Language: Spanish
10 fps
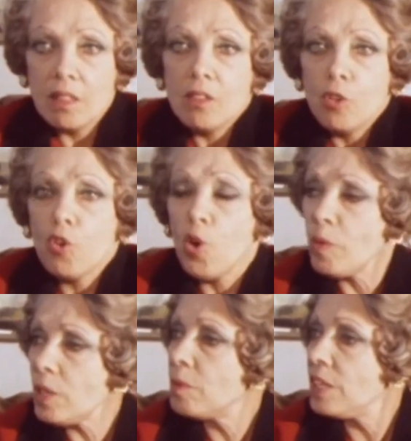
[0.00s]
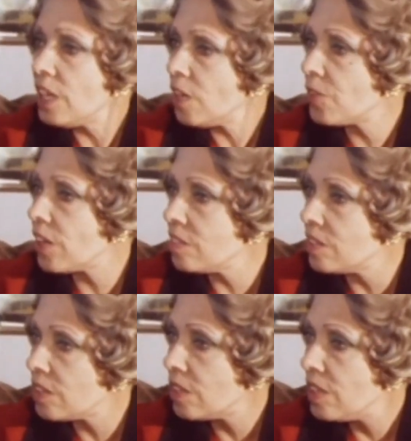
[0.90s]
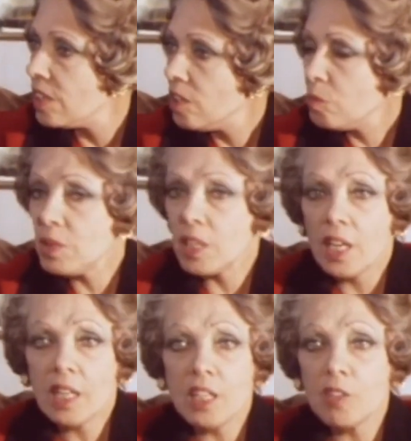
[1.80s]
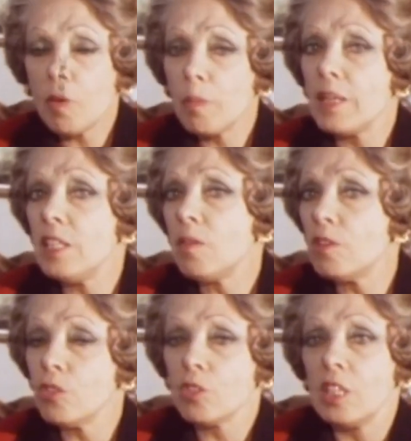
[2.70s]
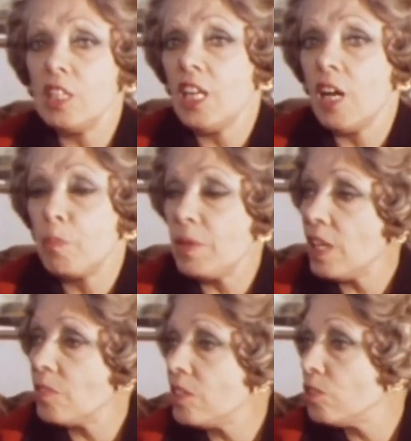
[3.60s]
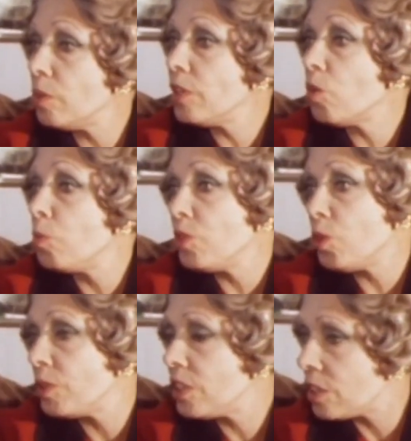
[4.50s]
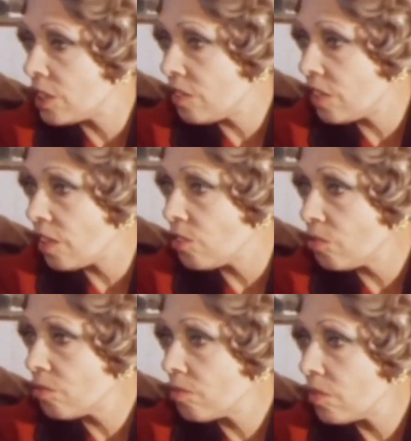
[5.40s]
los jóvenes venían a Francia Miguel Ángel llegó a París cuando tenía apenas, no había cumplido 23 años.